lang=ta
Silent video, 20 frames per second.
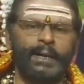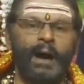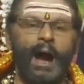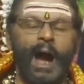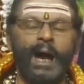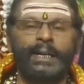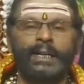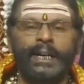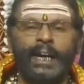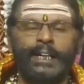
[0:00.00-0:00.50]

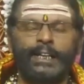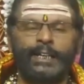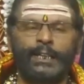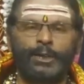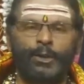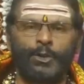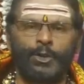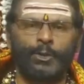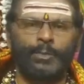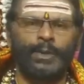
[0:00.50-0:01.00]
காக்கைக்கு
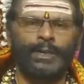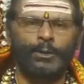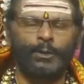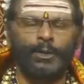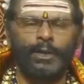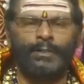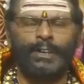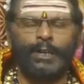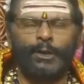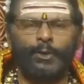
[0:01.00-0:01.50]
ஒருபடி
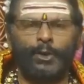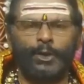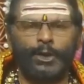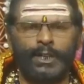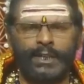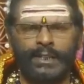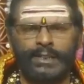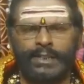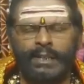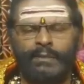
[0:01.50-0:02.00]
உணவை
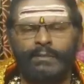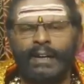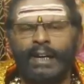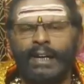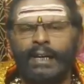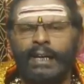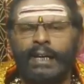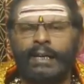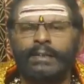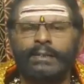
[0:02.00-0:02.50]
கொடுக்கின்ற
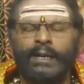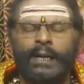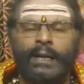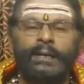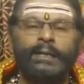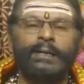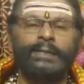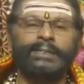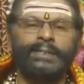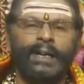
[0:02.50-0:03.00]
வகையில் இந்த
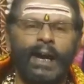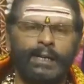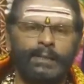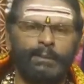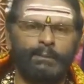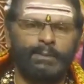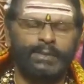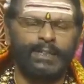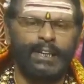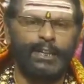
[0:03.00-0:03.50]
எள்ளு
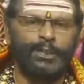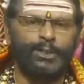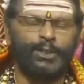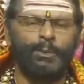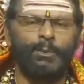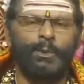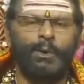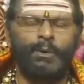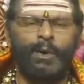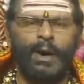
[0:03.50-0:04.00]
சாதம்
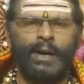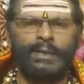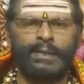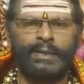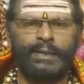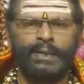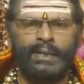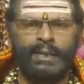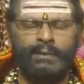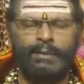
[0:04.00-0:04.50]
சனீஸ்வர
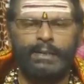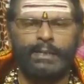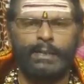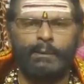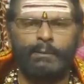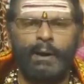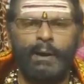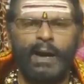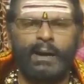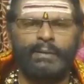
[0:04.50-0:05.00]
பகவானுக்கு
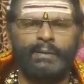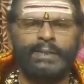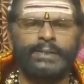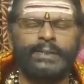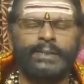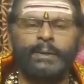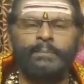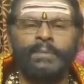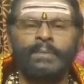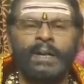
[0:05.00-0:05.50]
நிவேதனமாக
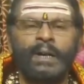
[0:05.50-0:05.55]
வைத்து